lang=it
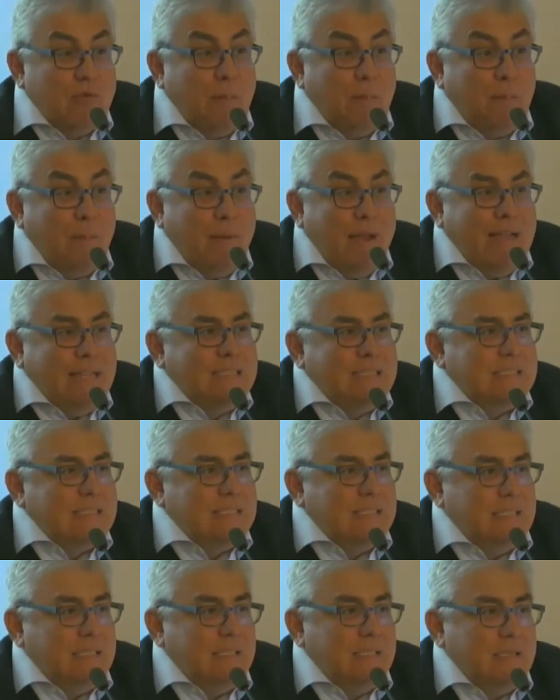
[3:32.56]
a
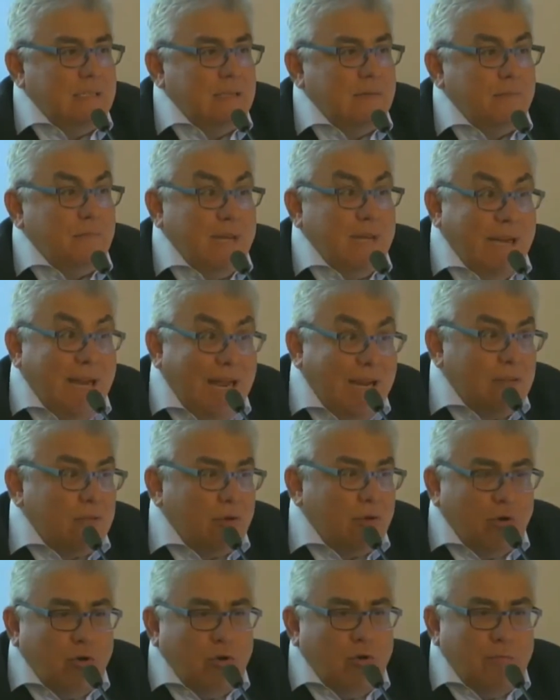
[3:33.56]
pezzi,
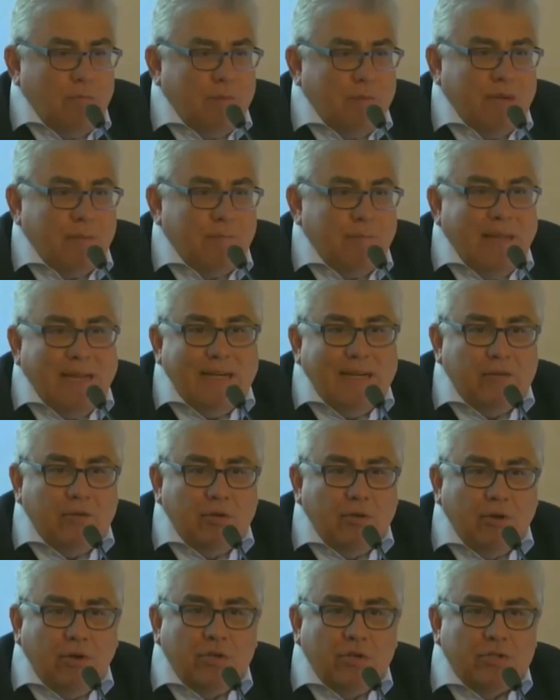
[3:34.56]
peraltro non per
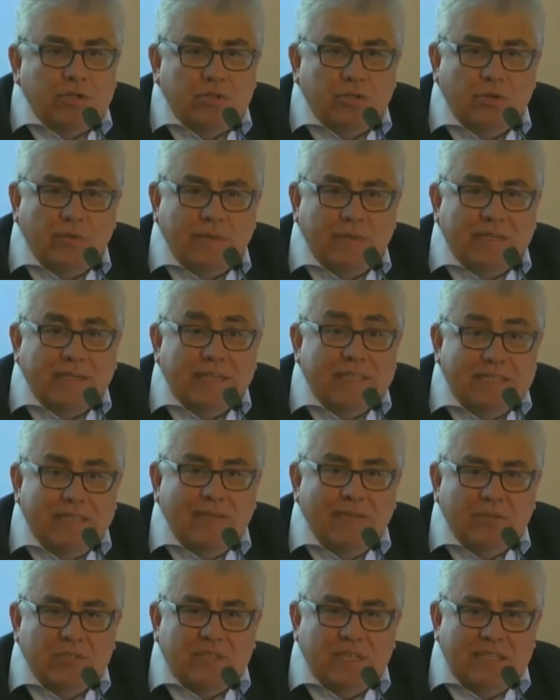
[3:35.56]
merito nostro perché
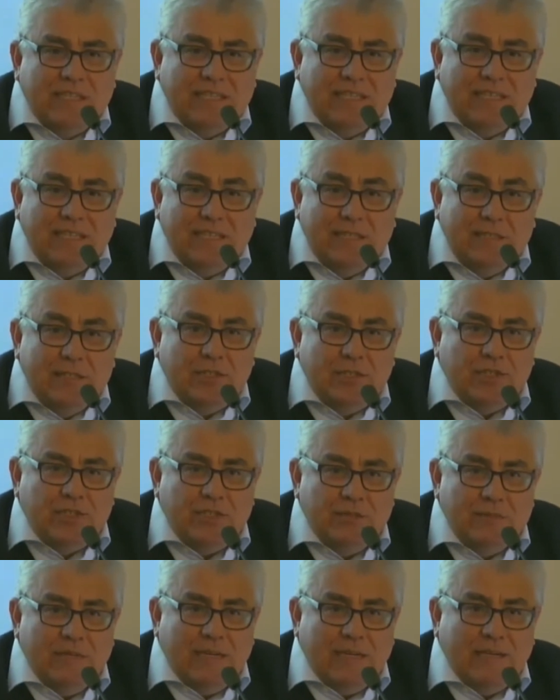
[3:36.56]
siamo stati
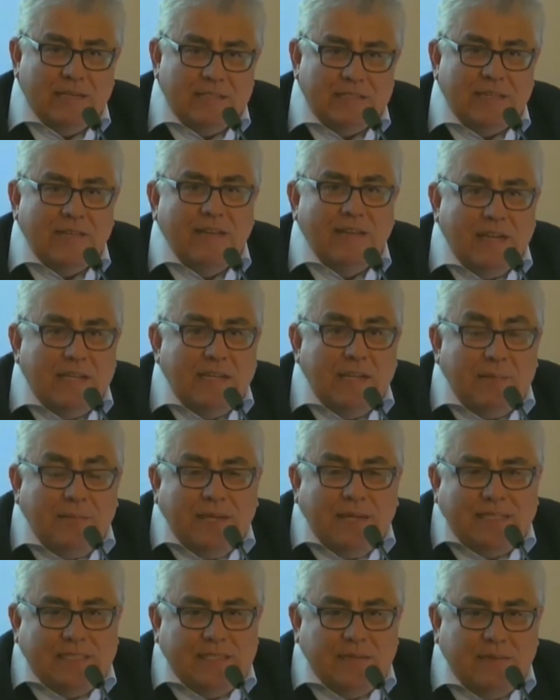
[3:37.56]
critici, ma sta venendo a
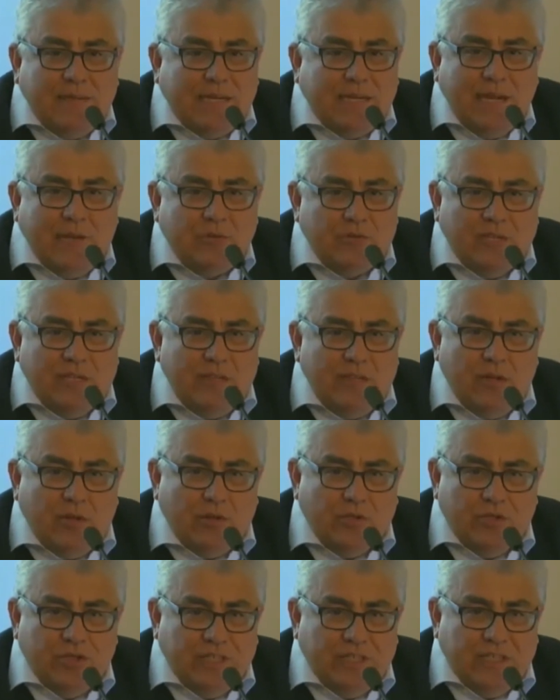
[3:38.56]
pezzi per cause
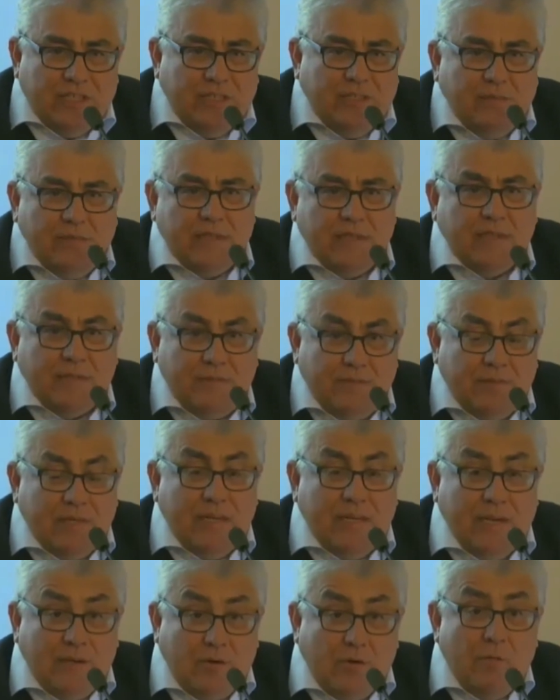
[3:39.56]
endogene,
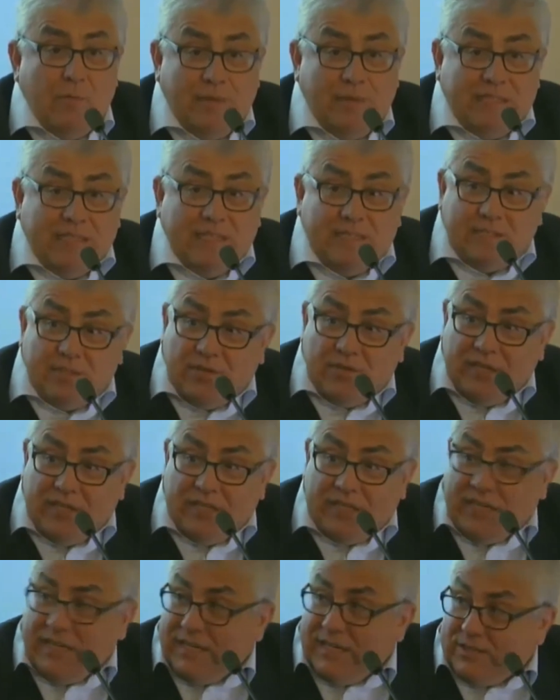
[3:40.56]
per la competizione
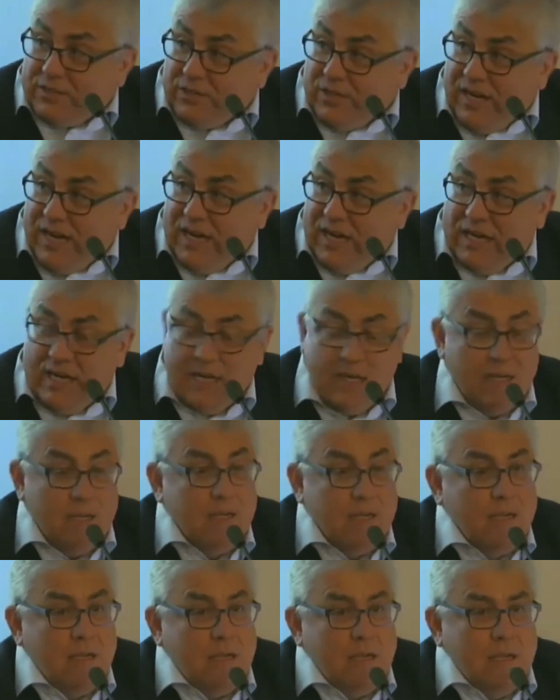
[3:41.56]
internazionale.
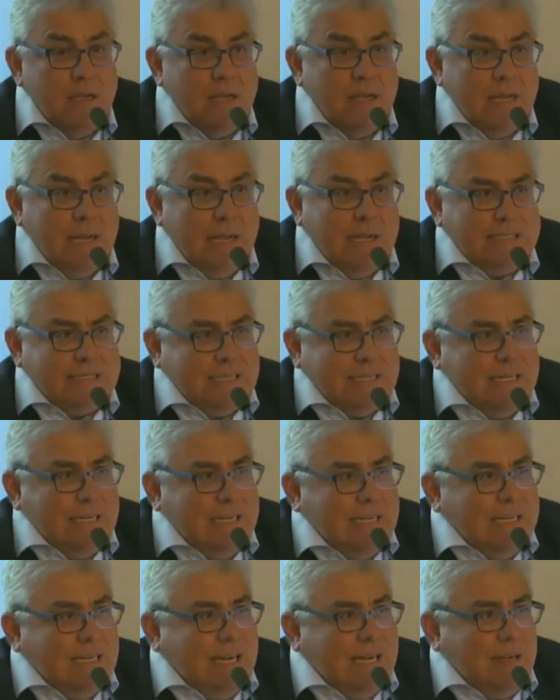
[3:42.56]
Essere
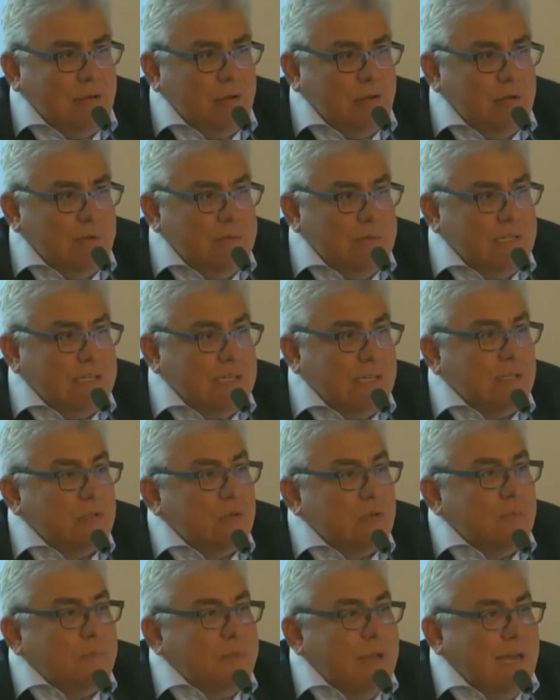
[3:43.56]
in grado di mettere
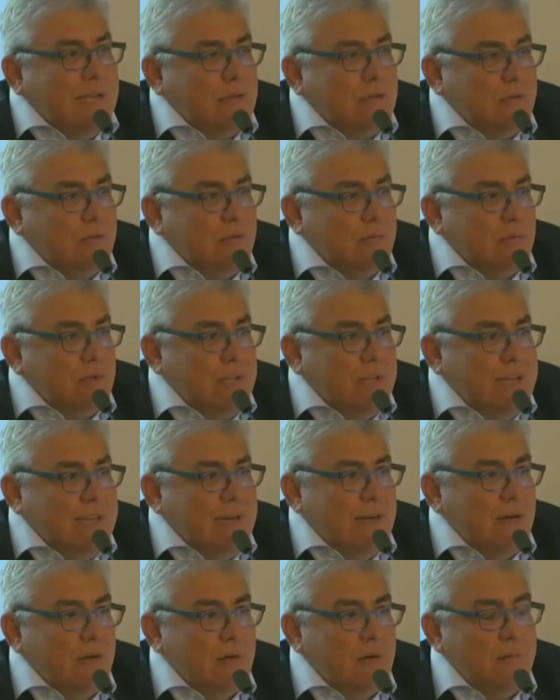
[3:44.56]
sul piatto un
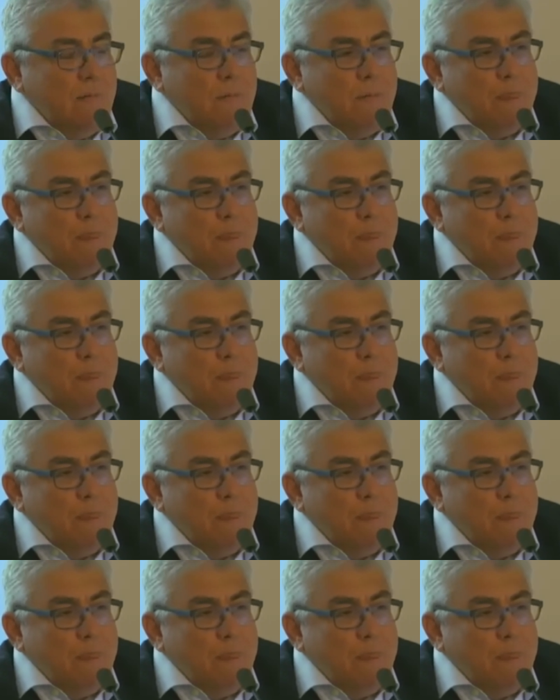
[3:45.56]
modello